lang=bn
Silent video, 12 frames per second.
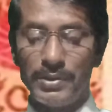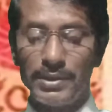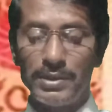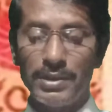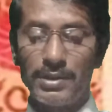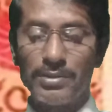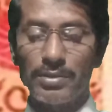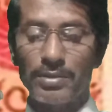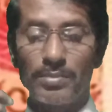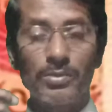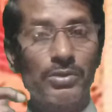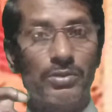বৃদ্ধির
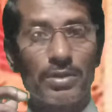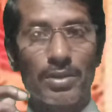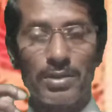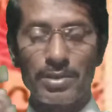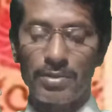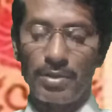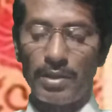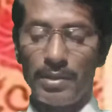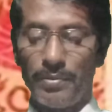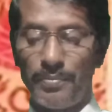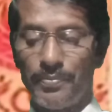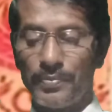জন্য মূত্রকষ্ট
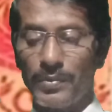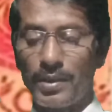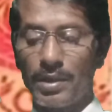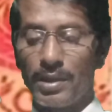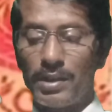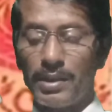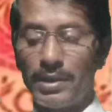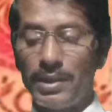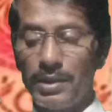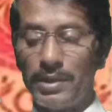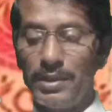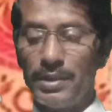হয়
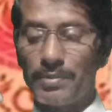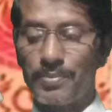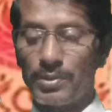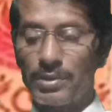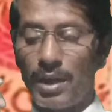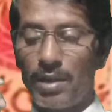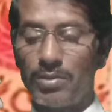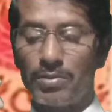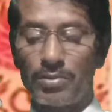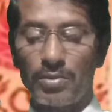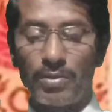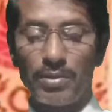কিডনির প্রদাহ
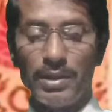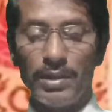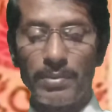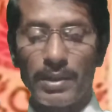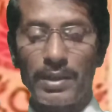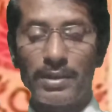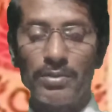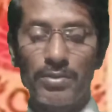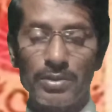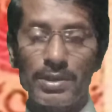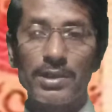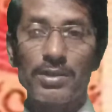ও লিভারের
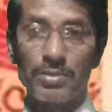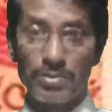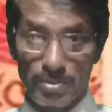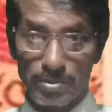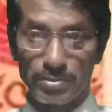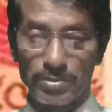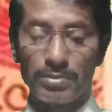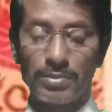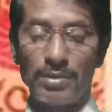দোষের স্রোত